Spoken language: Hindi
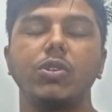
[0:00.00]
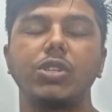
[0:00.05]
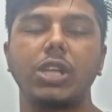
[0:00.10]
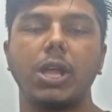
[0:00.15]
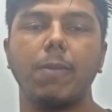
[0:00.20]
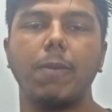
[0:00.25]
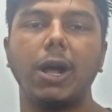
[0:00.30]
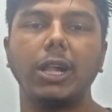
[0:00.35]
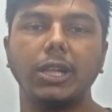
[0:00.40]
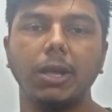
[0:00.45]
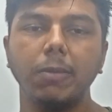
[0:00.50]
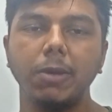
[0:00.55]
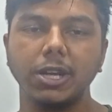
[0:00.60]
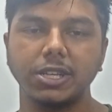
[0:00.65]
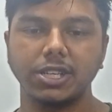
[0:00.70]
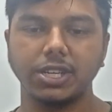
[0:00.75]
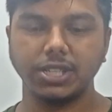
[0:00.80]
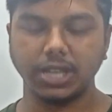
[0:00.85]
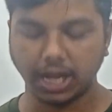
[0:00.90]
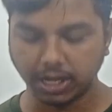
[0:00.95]
उसके बाद हमें
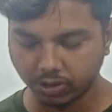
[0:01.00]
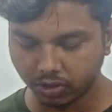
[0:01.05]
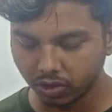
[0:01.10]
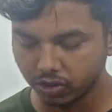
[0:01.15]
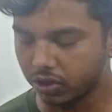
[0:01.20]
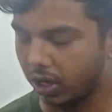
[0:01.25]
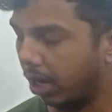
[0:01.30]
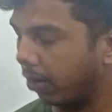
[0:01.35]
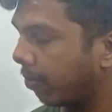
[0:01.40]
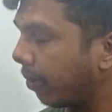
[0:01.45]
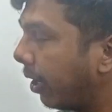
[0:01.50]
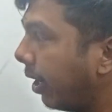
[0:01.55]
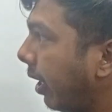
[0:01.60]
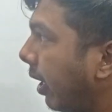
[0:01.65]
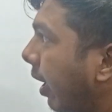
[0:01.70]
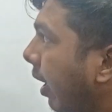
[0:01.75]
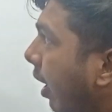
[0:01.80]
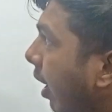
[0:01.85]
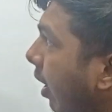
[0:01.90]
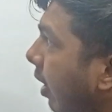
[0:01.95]
एक्सरसाइज को सॉल्व
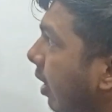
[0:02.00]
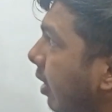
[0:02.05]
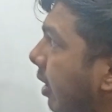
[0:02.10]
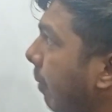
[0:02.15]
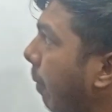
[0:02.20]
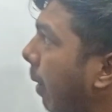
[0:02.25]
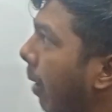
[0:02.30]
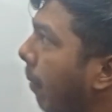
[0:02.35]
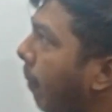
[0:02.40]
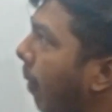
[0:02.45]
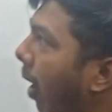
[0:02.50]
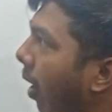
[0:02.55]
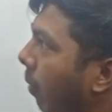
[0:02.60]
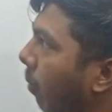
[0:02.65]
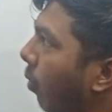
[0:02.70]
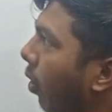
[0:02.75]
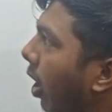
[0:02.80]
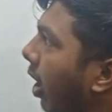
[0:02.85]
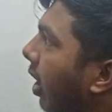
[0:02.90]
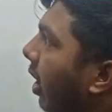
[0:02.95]
करेंगे इससे पहले हम
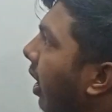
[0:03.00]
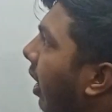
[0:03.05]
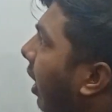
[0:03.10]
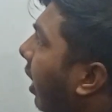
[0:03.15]
फार्मूले